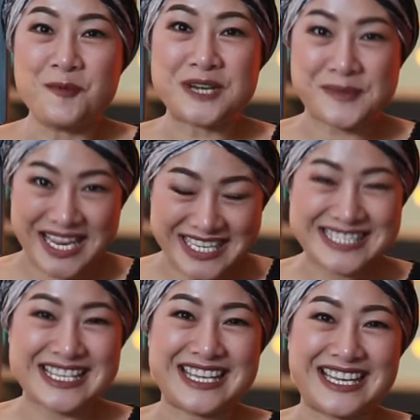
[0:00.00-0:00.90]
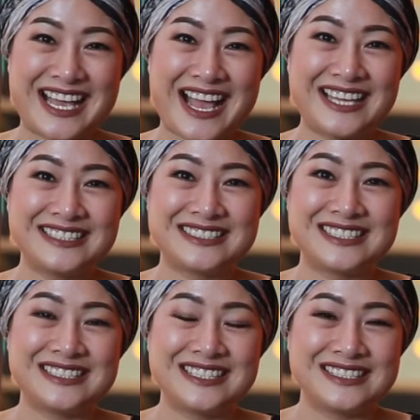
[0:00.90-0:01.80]
งประเภทที่ 4 นะคะ
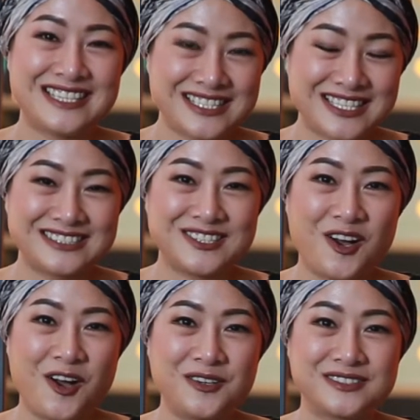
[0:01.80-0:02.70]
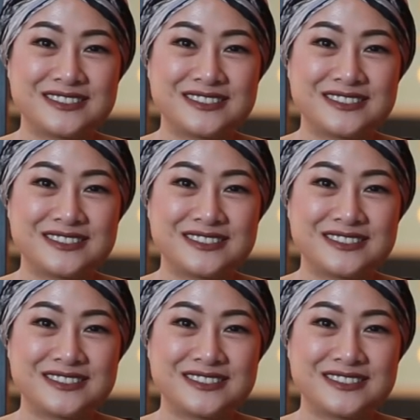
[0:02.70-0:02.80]
นั่นก็คือห้อง